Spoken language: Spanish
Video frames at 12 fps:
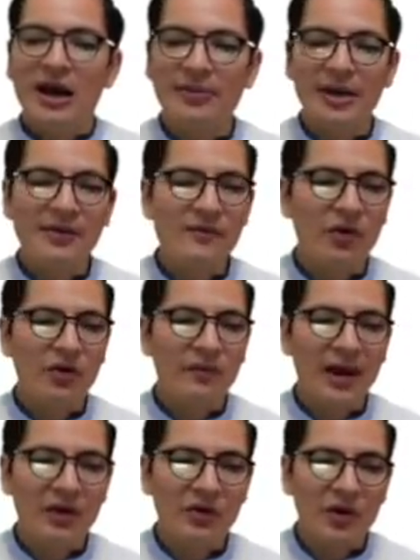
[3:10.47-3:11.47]
había
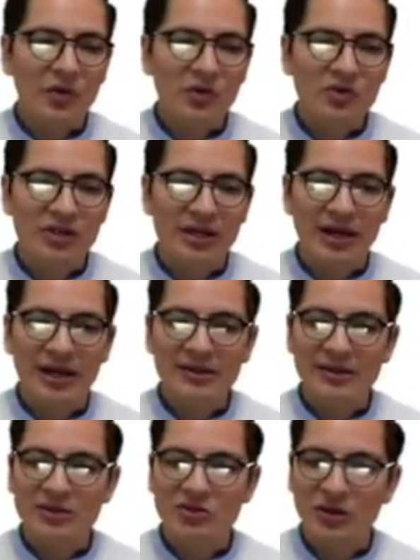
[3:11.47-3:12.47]
informado a Rusia de la
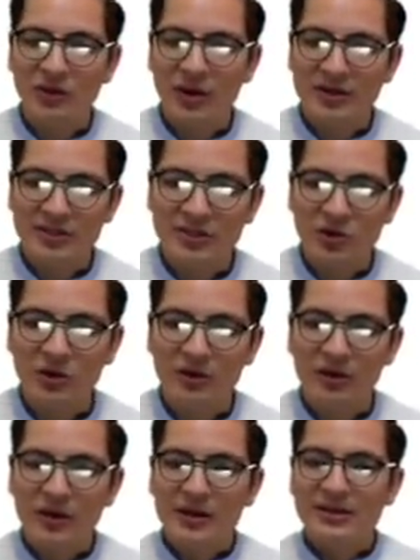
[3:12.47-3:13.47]
intención de
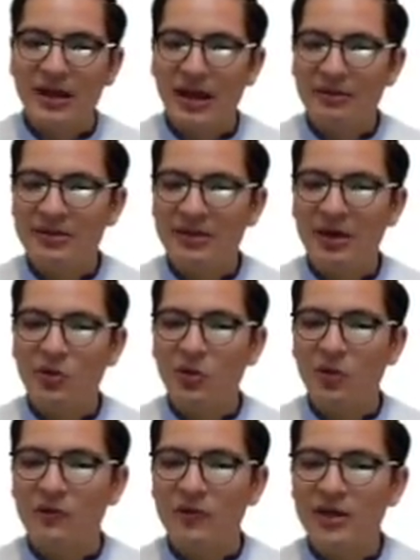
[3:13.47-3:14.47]
Washington de evitar
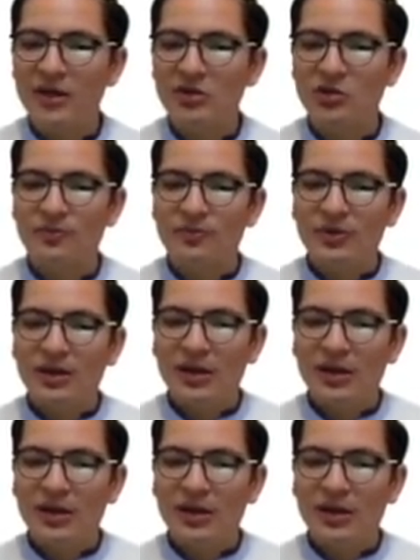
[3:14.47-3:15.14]
un conflicto